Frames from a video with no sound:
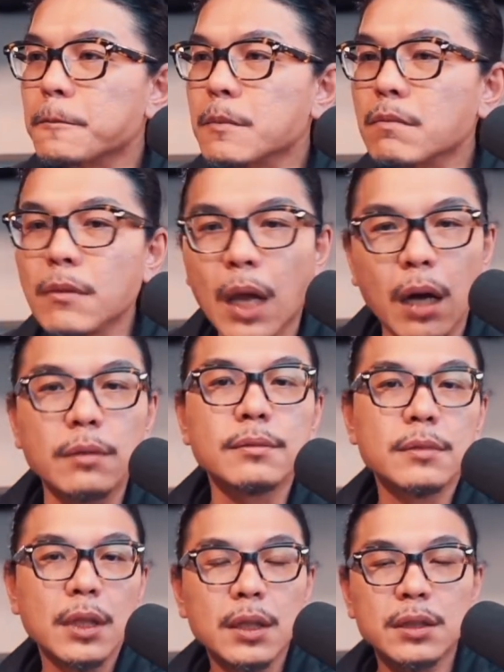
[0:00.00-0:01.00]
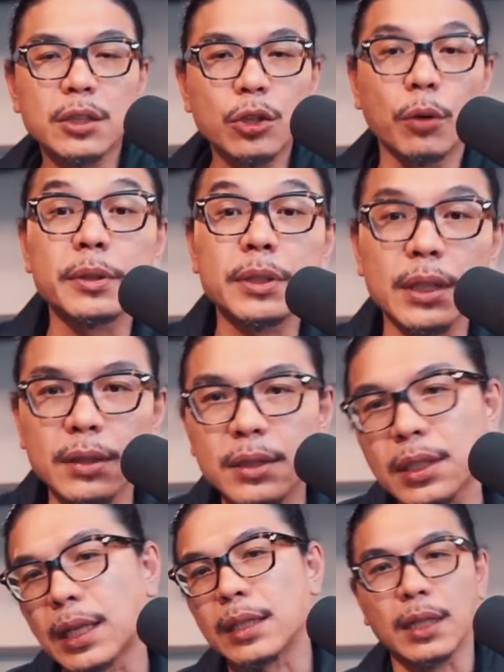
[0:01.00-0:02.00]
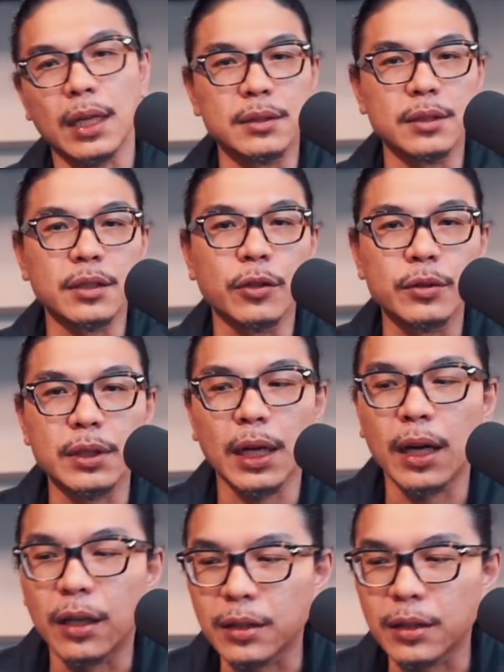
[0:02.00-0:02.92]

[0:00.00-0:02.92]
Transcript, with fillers: 好，这是我们这次进来这两只豆子啦哈、哦，